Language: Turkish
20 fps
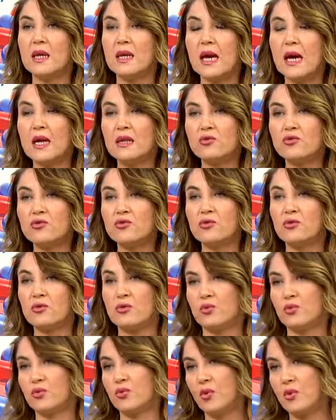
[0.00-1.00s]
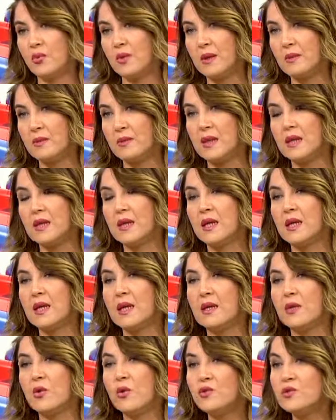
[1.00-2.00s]
her türlü problemi
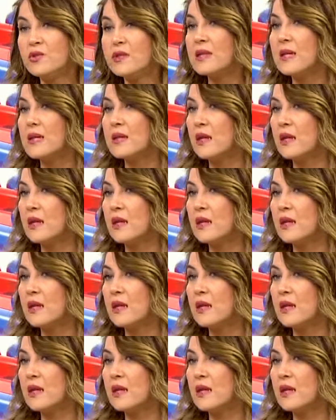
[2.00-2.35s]
önceden